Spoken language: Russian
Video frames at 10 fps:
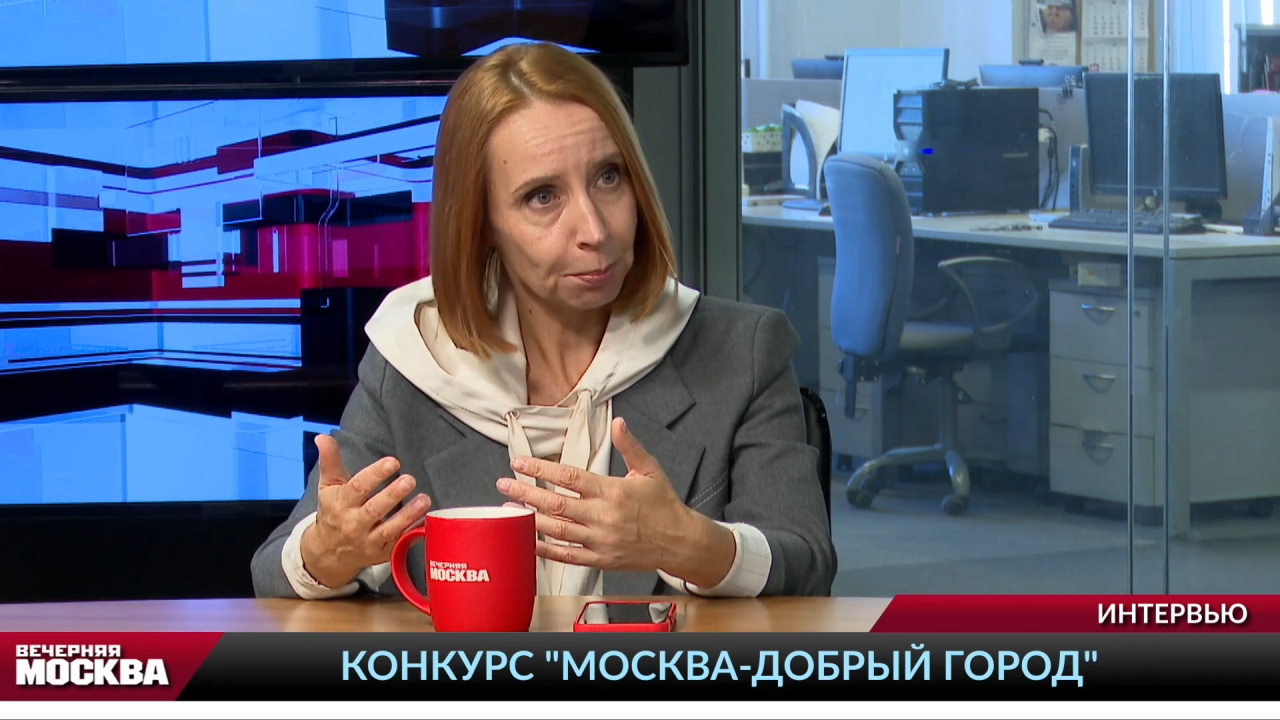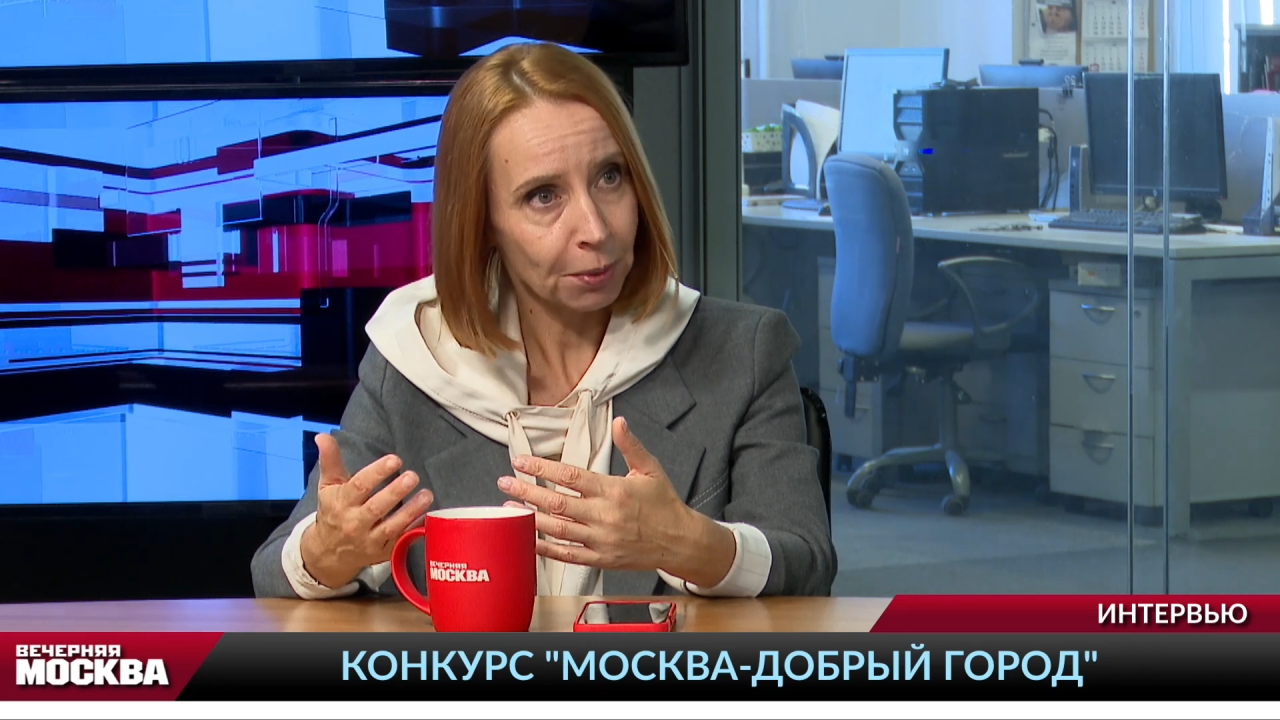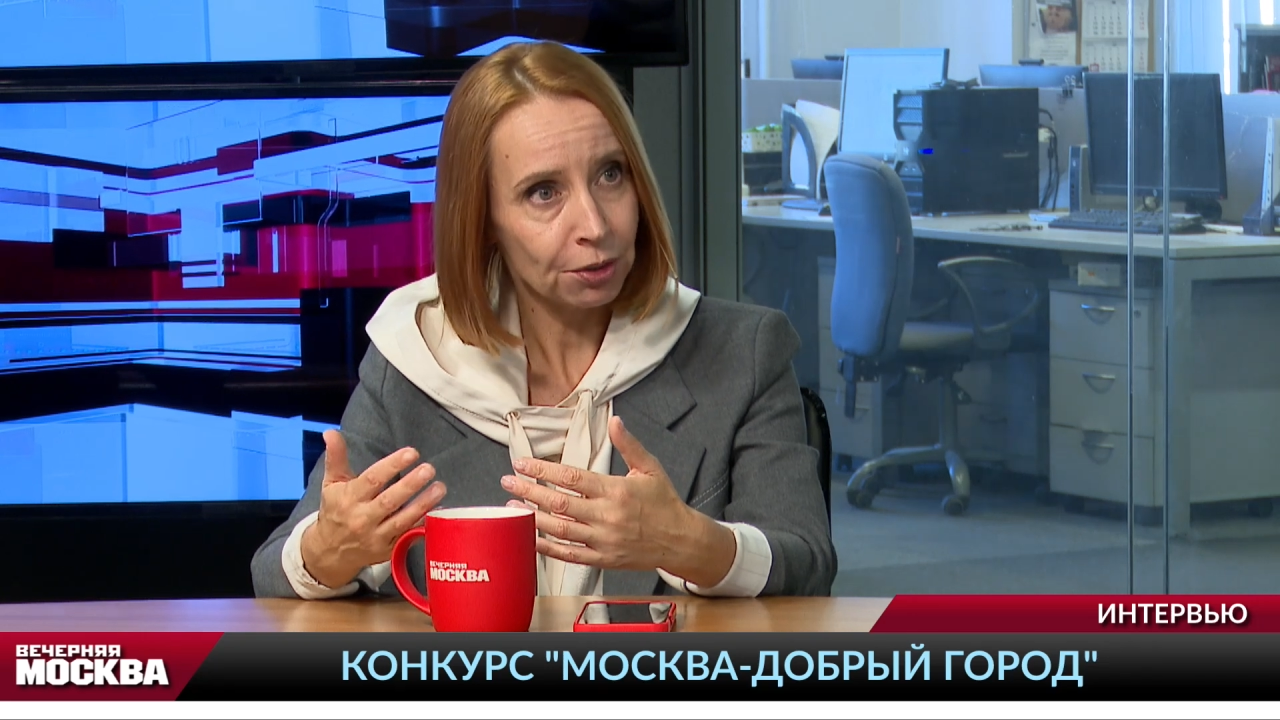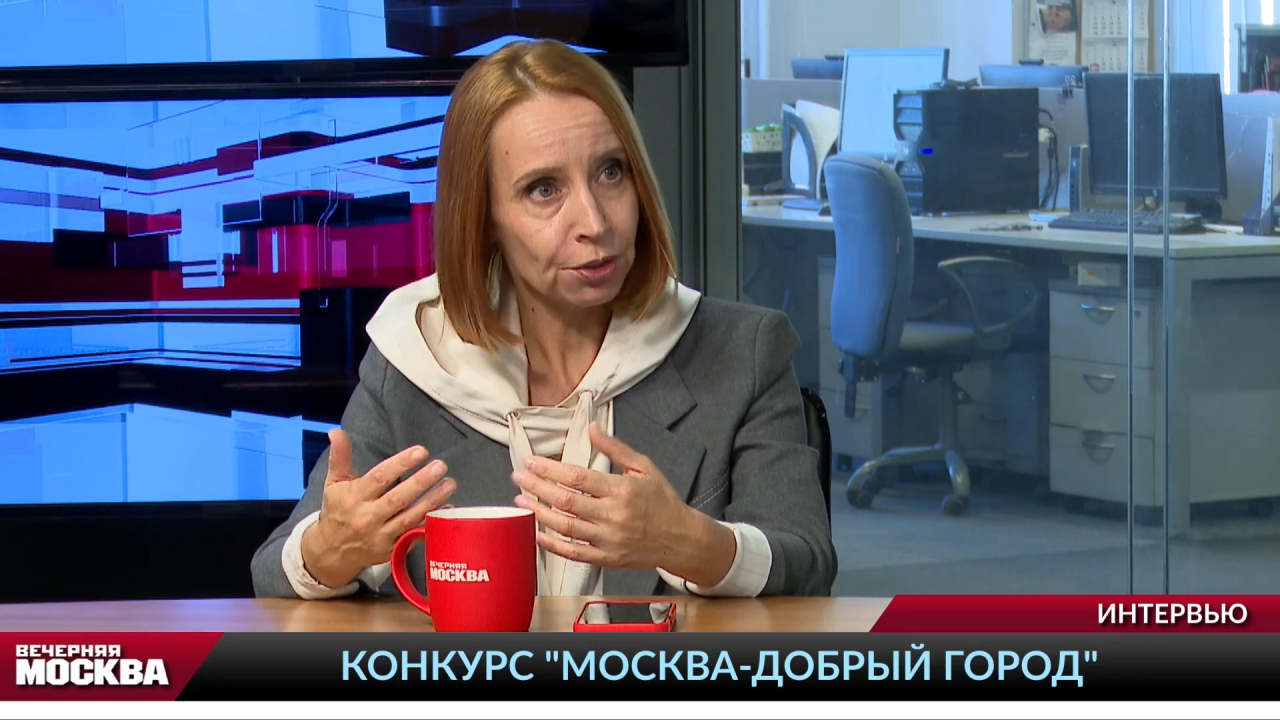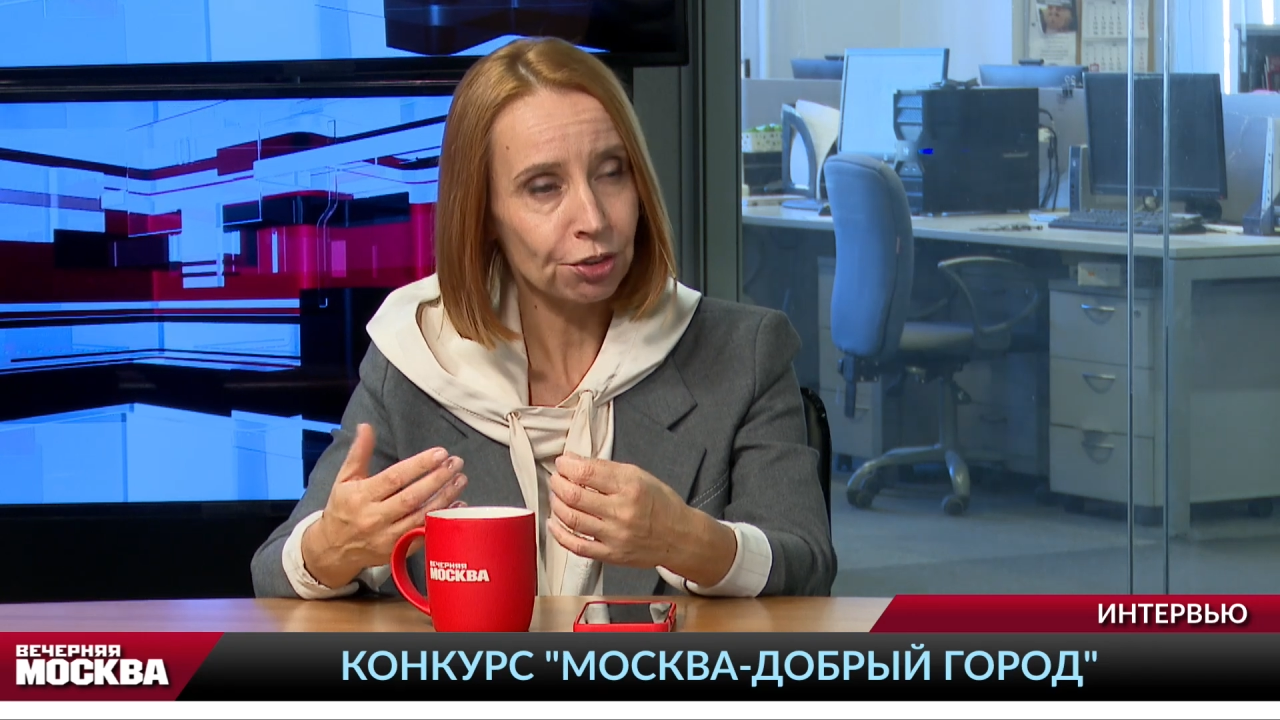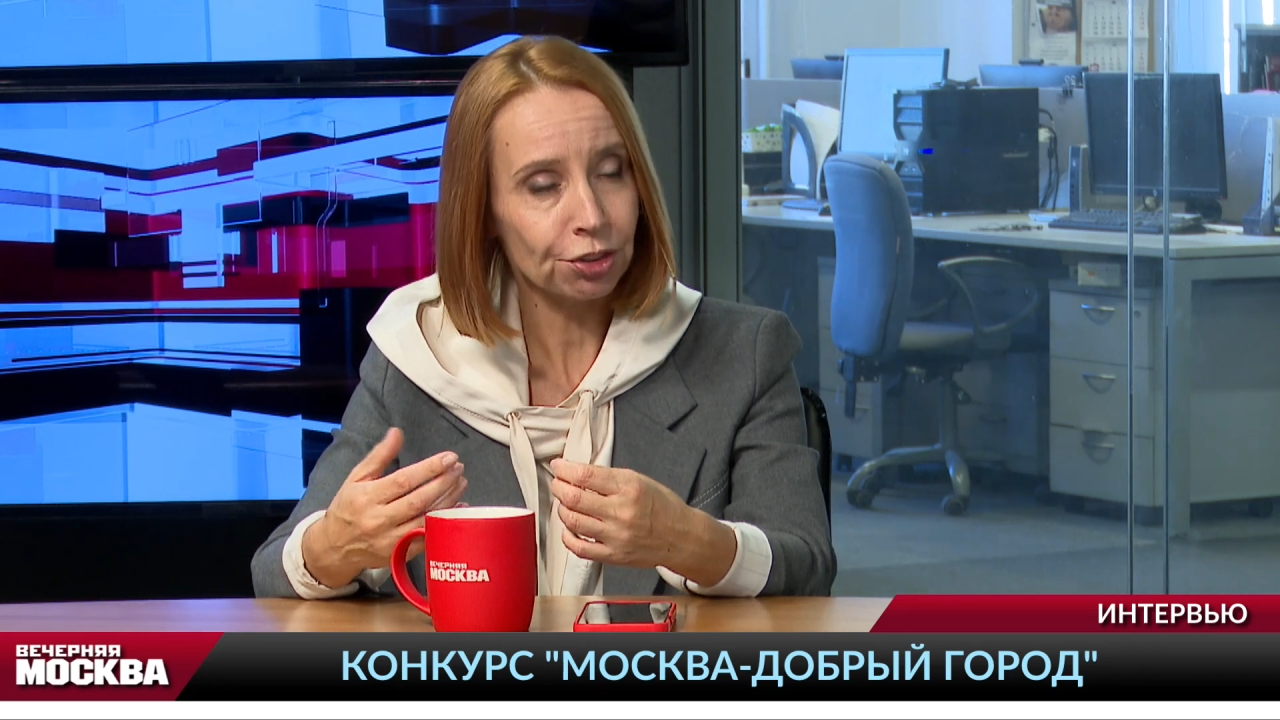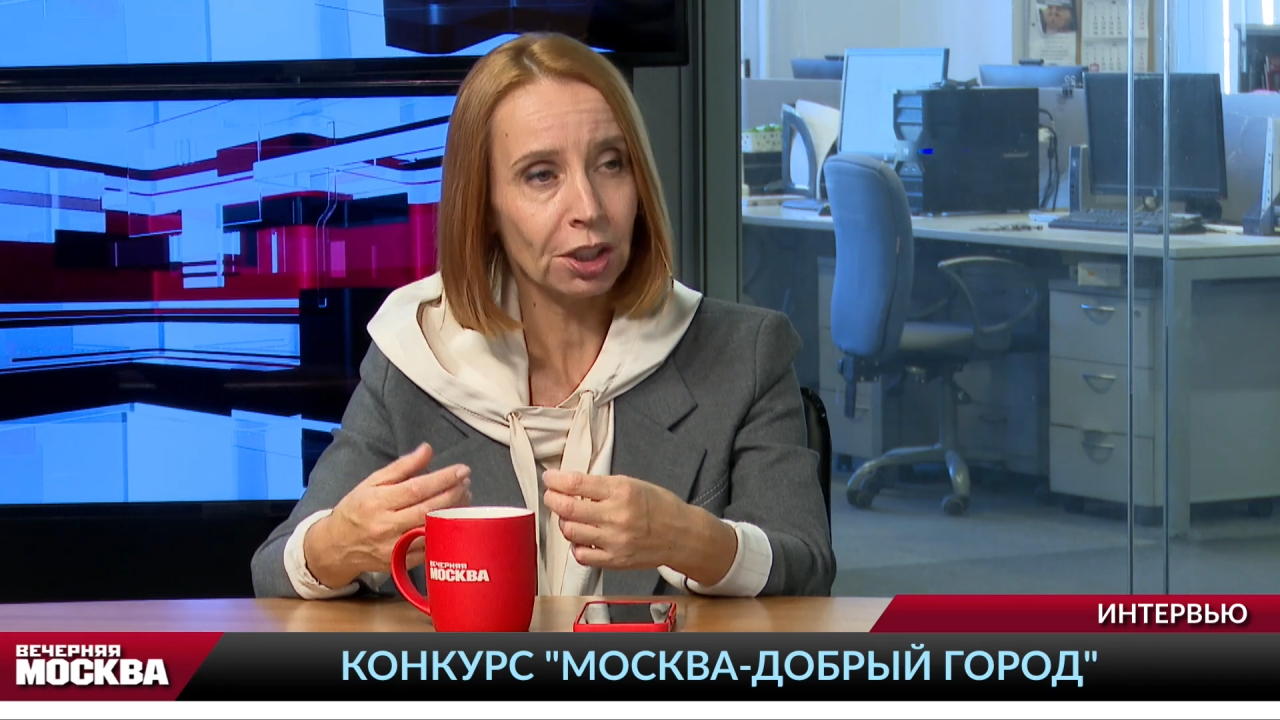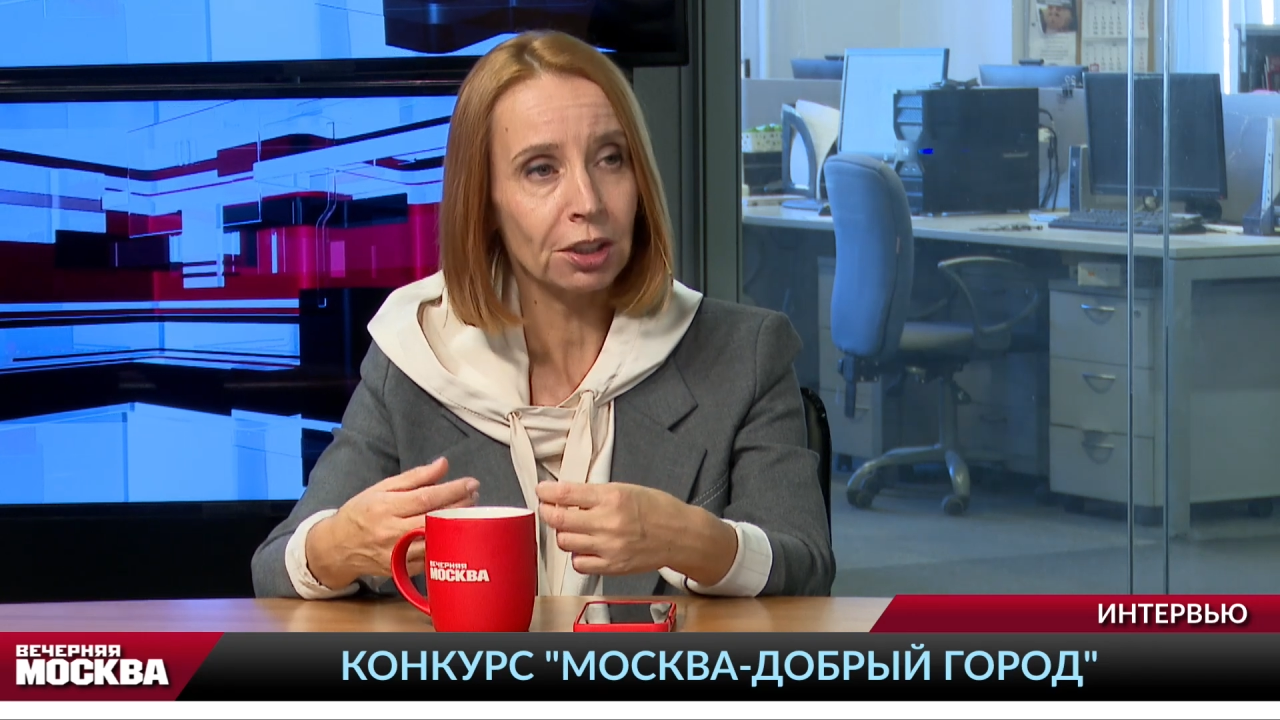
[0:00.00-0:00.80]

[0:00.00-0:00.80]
поддержке.